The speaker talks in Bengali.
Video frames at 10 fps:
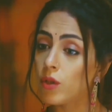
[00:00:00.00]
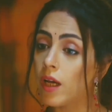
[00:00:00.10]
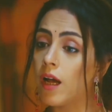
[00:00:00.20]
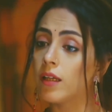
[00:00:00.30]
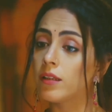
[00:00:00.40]

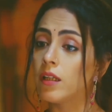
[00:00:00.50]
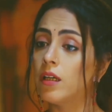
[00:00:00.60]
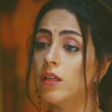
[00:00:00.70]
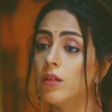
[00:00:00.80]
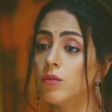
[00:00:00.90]
হাই
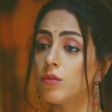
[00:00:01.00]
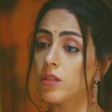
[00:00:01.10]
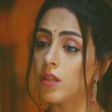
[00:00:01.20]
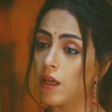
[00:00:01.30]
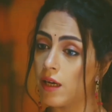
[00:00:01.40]
গায়েস
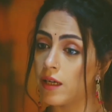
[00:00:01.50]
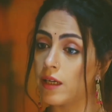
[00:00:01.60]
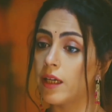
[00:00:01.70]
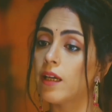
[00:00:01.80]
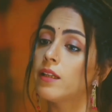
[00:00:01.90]
আজ
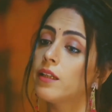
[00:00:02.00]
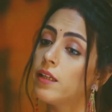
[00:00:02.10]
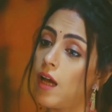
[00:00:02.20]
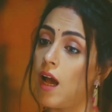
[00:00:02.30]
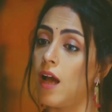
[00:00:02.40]
উল্লু
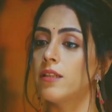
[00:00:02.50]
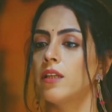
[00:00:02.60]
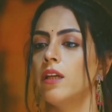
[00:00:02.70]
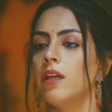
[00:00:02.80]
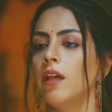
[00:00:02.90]
অ্যাপে
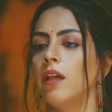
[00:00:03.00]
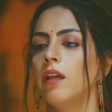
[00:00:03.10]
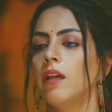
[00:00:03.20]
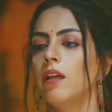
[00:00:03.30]
রিলিজ হয়েছে